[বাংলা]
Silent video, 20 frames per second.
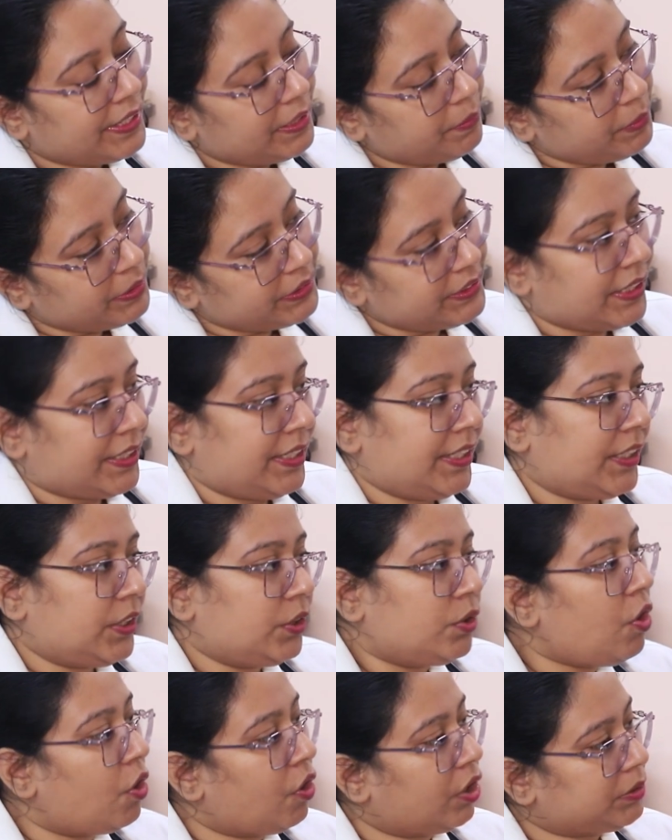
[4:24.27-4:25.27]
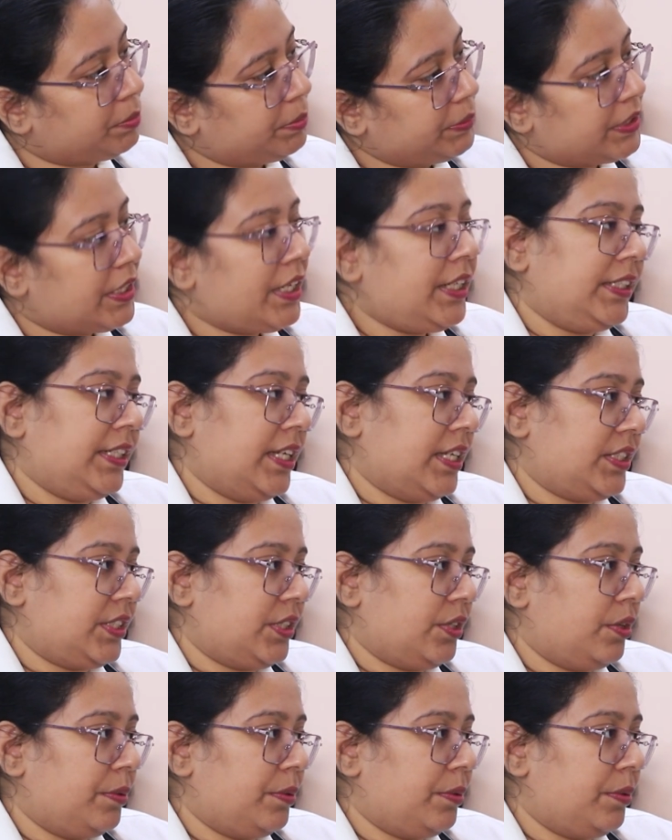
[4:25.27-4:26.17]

ইমিডিয়েটলি কিন্তু হসপিটালে নিয়ে আসতে